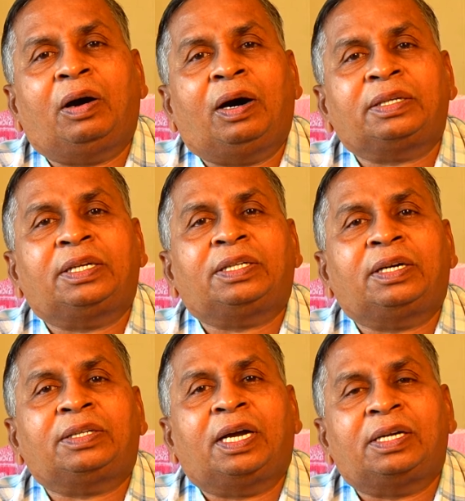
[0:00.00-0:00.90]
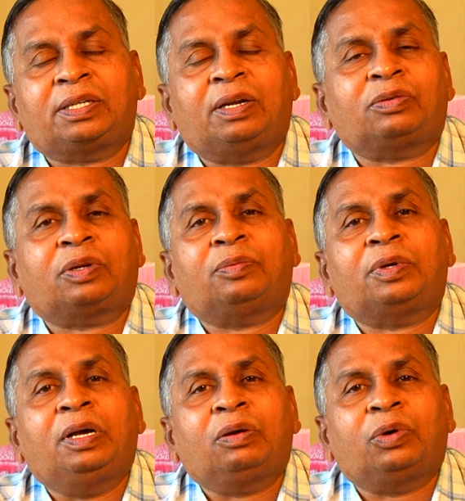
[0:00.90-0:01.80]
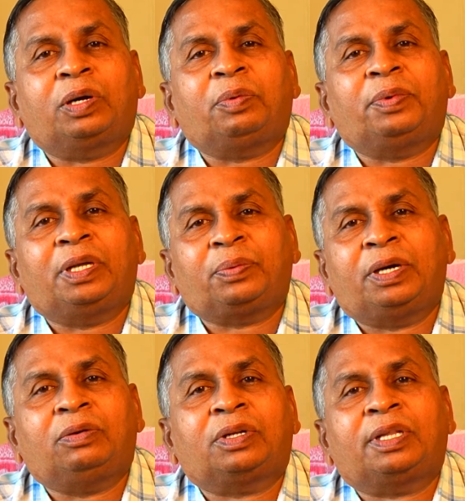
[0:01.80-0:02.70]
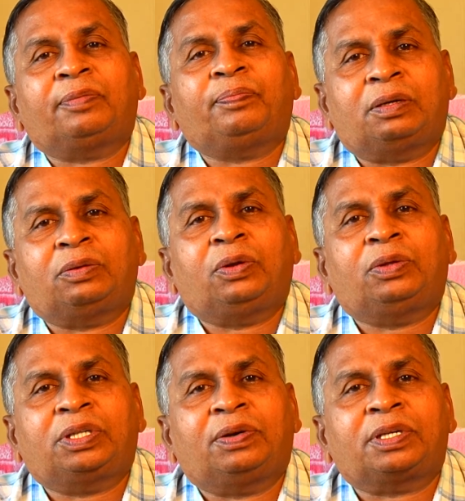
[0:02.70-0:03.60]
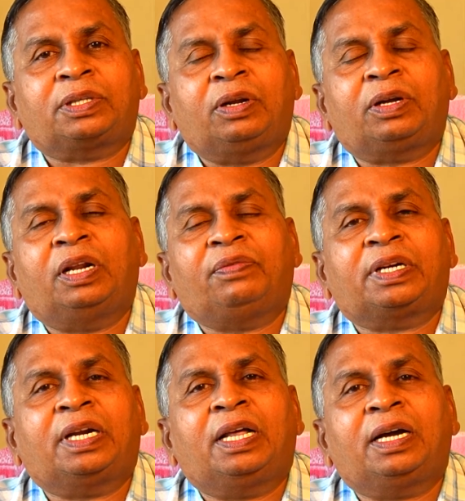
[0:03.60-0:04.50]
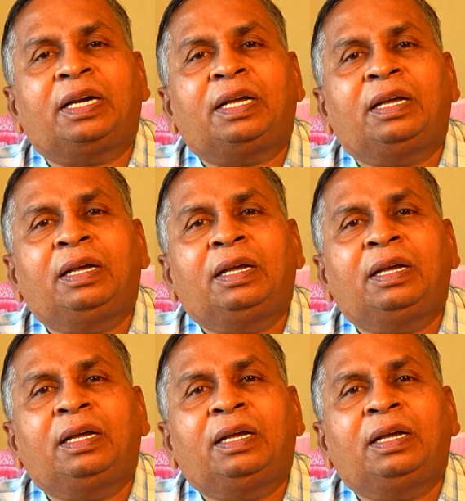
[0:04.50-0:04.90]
ఆచరించేట్టు చేయాల్సిన అవసరం కుటుంబ పెద్ద పైన ఉంటుంది దురదృష్టవశాత్తు ఎవరికైనా ఎఫెక్ట్ అయినా కానీ